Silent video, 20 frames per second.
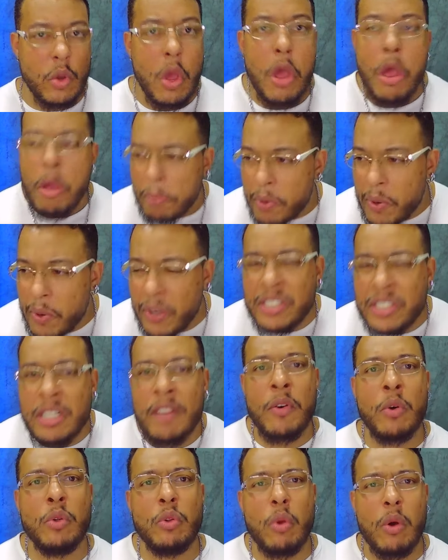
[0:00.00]
porque eu achava que o
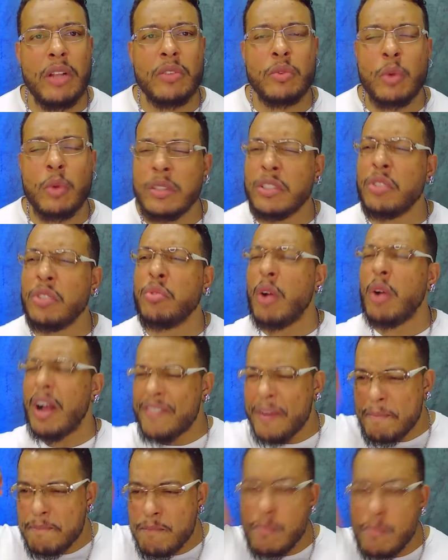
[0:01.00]
Douglas Costa jogava
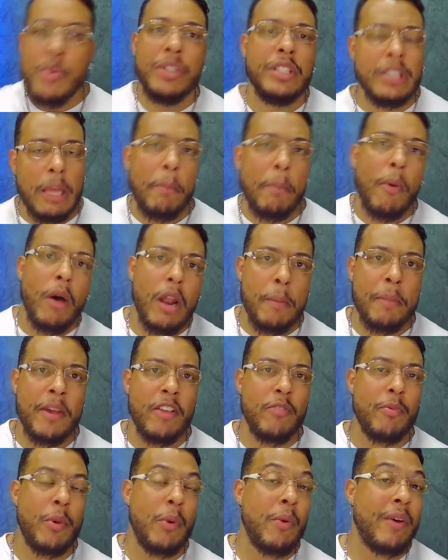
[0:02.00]
muita bola mesmo, era
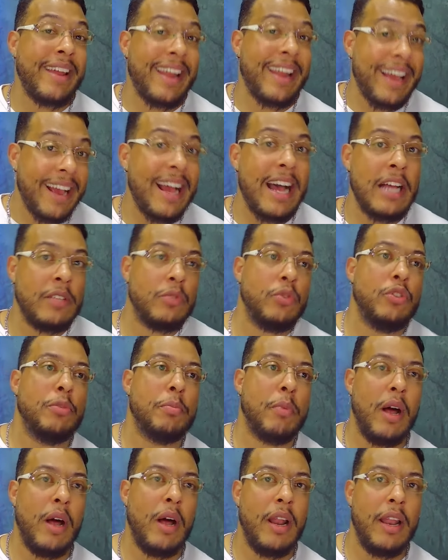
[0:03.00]
um cracaço de
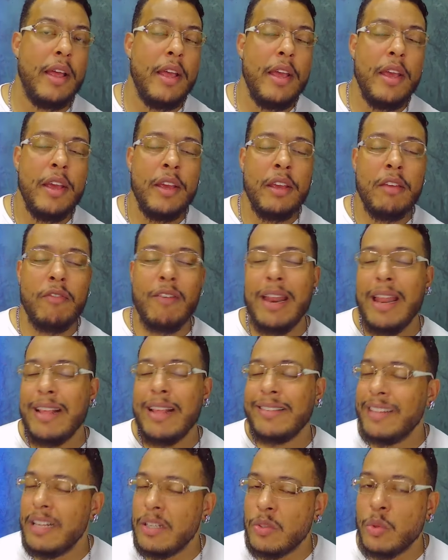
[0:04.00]
bola. E velho, as
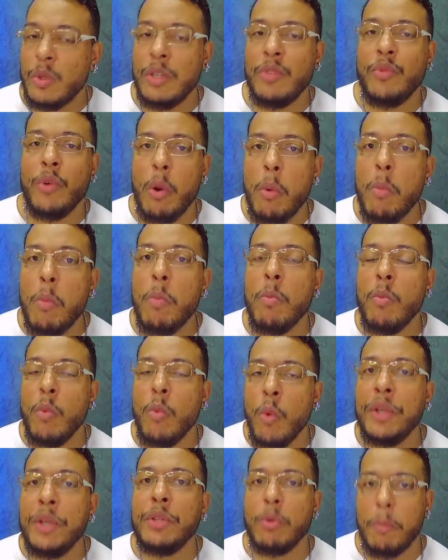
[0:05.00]
lesões foram
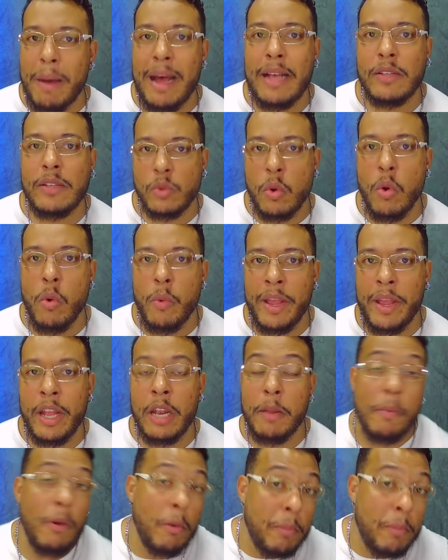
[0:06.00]
muito más com ele, pelo
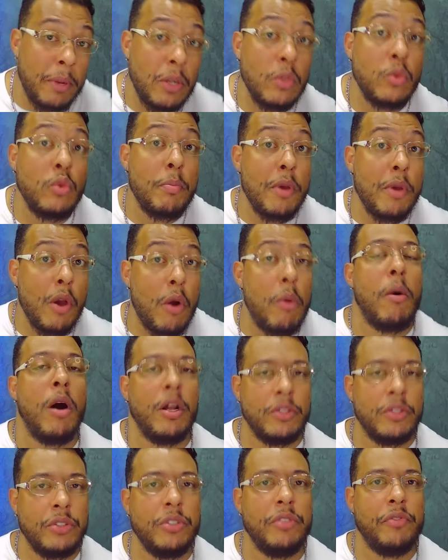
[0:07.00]
menos no meu modo
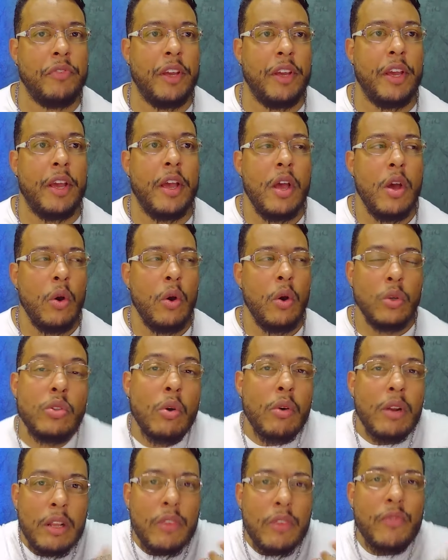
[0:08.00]
de ver. O
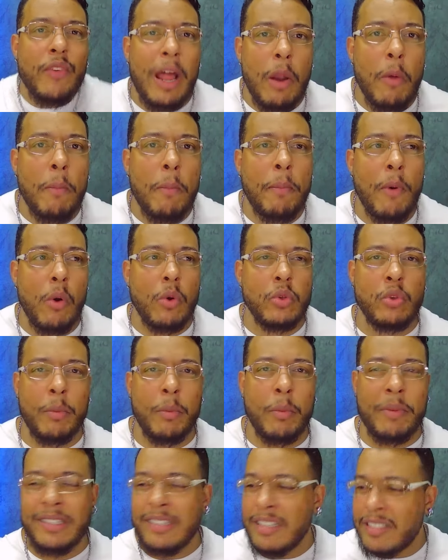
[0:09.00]
Douglas fala um pouco sobre esse
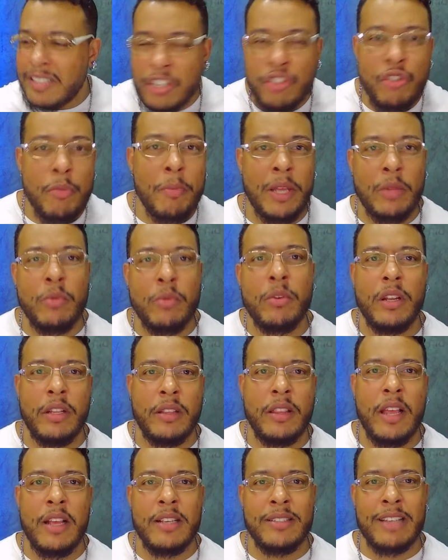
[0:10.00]
sentimento que ele tem,
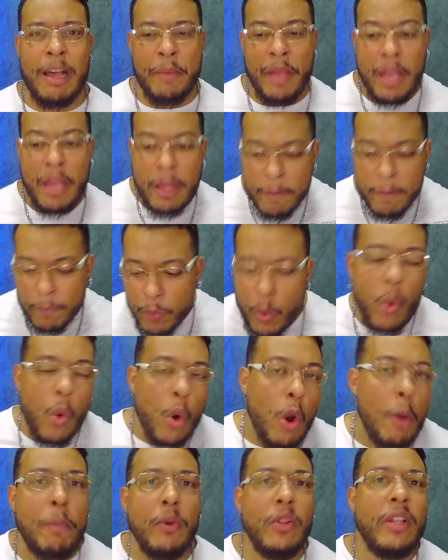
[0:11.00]
sabe? Do
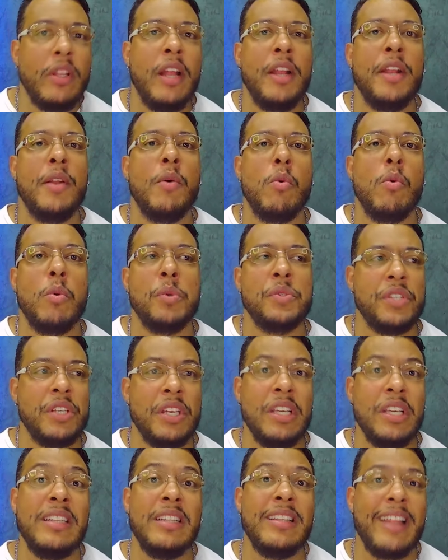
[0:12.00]
corpo dele não conseguir
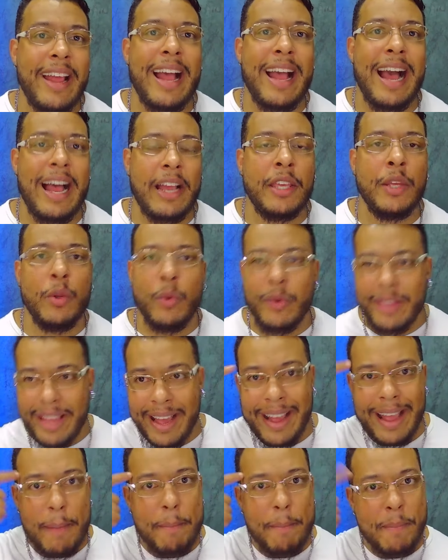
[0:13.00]
entregar aquilo que a
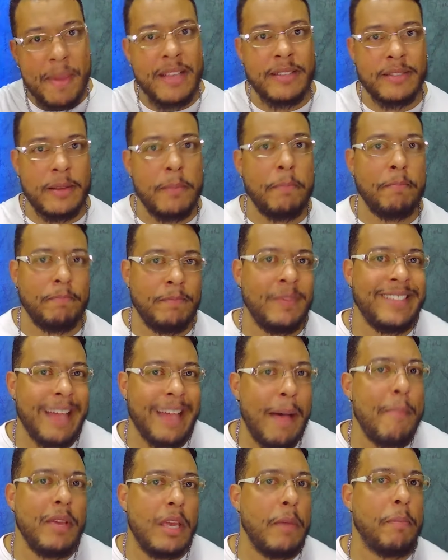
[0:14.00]
cabeça sabe
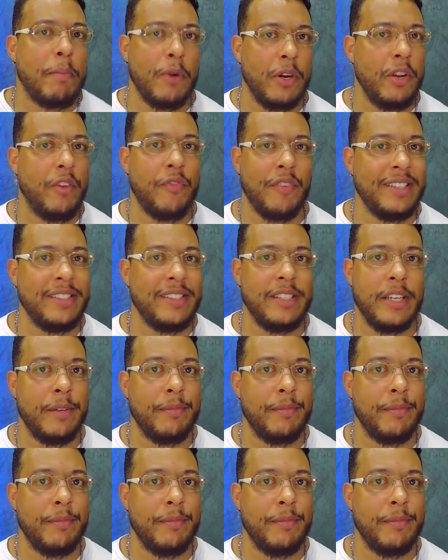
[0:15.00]
que pode fazer.